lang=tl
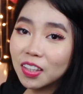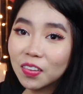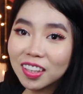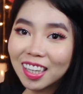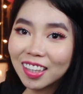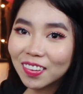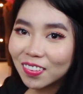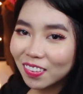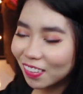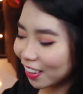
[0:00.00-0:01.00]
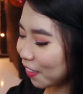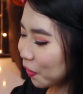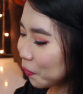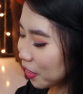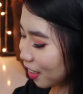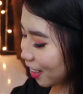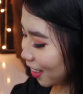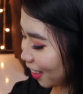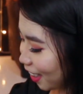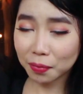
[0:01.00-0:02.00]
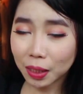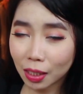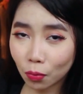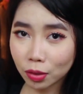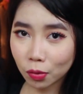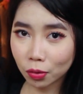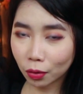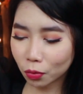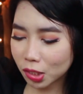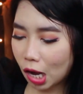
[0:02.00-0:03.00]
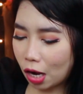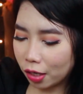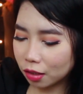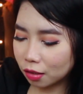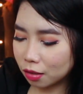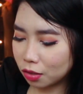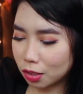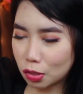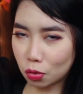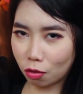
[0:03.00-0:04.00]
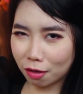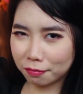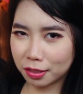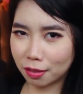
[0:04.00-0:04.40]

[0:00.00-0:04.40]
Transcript: Anin ko na nga to. Dami ko pang sat-sat eh. Diba nakakonect-connect to sa art just to have